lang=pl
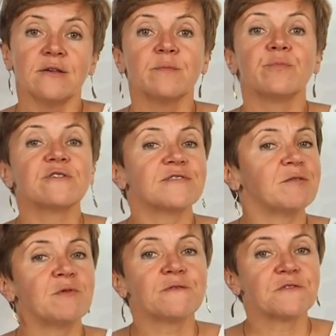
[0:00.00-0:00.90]

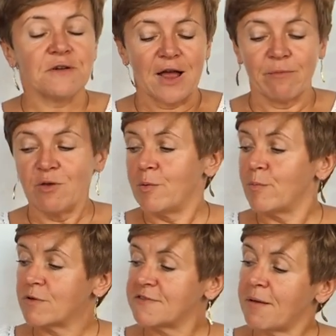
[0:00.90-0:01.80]
Prostymi wzorami,
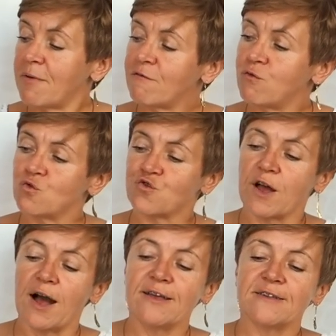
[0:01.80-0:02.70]
bo sama
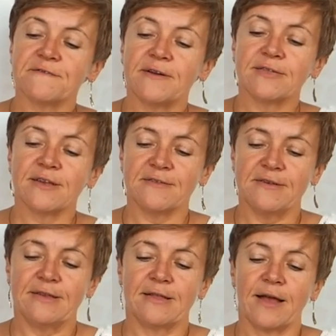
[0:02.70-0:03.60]
włóczka jest
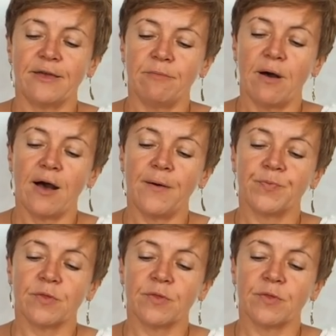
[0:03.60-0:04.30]
fantazyjna i ma